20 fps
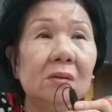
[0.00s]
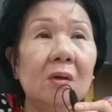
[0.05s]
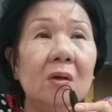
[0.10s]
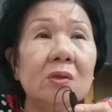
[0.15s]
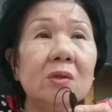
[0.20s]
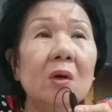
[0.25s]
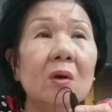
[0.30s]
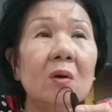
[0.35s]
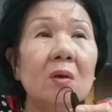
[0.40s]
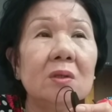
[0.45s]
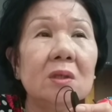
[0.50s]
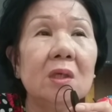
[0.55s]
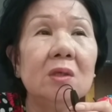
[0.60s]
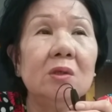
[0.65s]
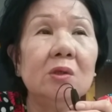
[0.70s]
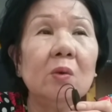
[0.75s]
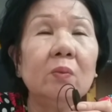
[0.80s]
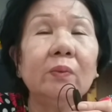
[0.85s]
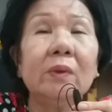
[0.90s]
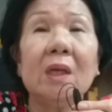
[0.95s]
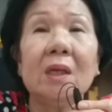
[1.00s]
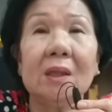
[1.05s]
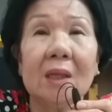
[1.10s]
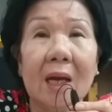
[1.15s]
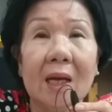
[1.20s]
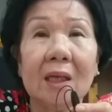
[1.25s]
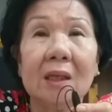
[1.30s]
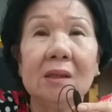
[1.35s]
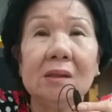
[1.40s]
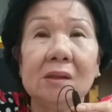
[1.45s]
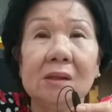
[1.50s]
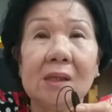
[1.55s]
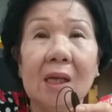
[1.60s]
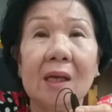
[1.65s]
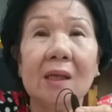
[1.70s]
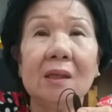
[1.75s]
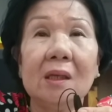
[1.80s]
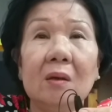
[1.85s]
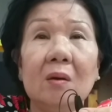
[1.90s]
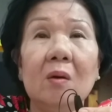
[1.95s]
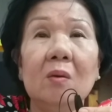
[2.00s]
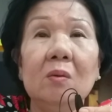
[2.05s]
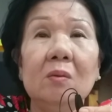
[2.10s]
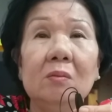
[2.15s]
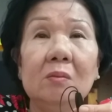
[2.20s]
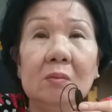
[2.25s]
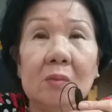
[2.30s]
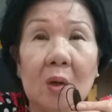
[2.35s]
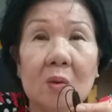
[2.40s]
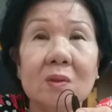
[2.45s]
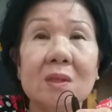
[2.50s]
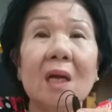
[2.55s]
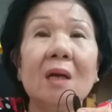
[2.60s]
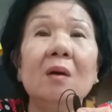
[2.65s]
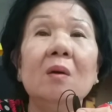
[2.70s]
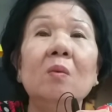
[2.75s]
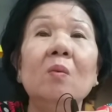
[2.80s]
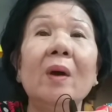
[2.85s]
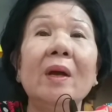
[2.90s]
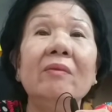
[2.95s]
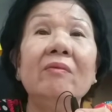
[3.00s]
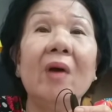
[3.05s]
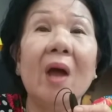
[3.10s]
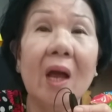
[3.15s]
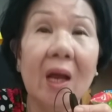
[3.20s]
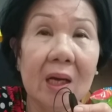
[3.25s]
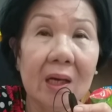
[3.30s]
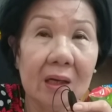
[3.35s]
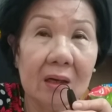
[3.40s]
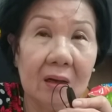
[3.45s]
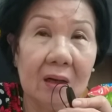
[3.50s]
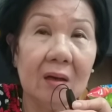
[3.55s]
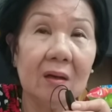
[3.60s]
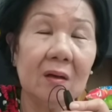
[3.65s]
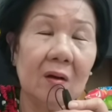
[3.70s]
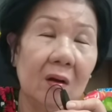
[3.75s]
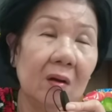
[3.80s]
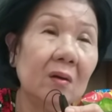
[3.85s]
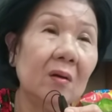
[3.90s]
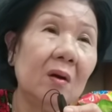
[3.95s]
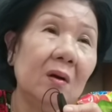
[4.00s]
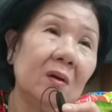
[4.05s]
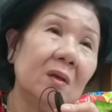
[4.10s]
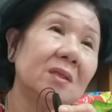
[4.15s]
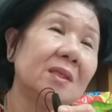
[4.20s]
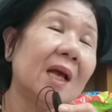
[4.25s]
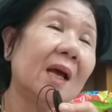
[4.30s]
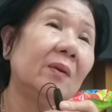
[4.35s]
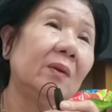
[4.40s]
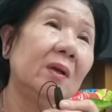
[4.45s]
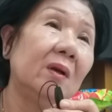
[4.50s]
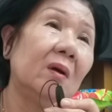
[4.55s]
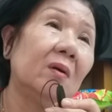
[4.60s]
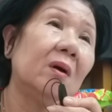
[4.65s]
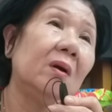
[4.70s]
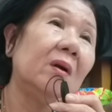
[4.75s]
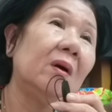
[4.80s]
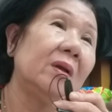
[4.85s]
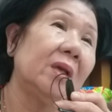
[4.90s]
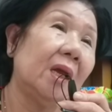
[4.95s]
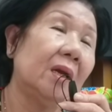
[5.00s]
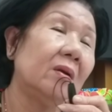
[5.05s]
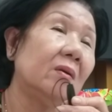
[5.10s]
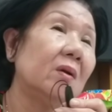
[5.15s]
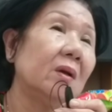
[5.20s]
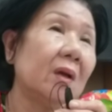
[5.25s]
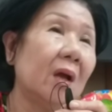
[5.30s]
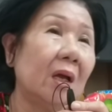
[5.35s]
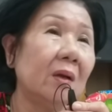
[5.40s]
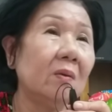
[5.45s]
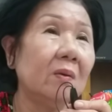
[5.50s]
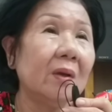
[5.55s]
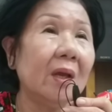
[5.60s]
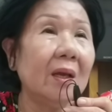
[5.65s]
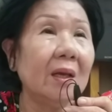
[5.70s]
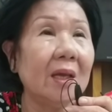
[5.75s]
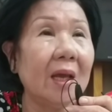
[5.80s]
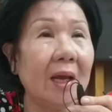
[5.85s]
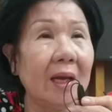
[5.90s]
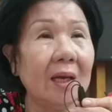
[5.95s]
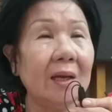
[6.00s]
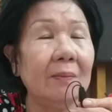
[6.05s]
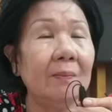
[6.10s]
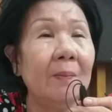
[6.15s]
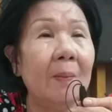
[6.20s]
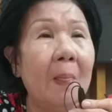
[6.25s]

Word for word: có cho con xin chút tiền xăng thì con đổ xăng con quay về đó, có sao thì nó có nói vậy, nó có kể con nghe vậy.